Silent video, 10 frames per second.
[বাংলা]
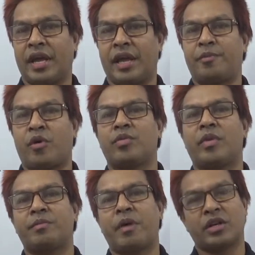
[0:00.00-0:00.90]
এই
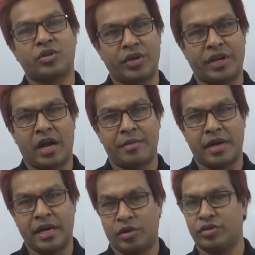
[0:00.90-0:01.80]
পরমাণ ফাংশনের
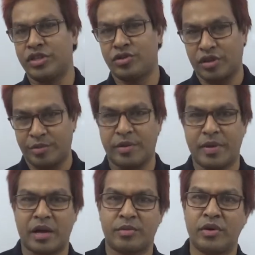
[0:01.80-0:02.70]
আমরা লেখচিত্র কিভাবে
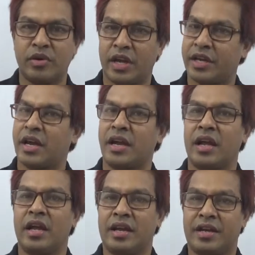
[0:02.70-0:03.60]
আঁকবো এটা
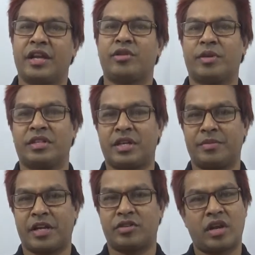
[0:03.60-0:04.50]
নিয়ে তোমাদের
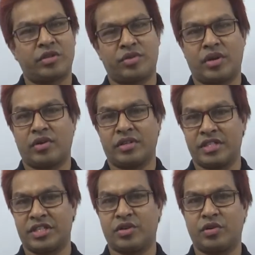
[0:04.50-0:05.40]
সামনে একটু আলোচনা করার
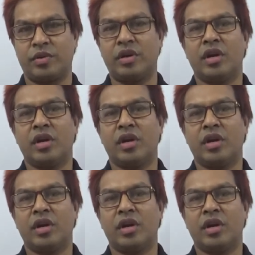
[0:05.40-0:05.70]
চেষ্টা করব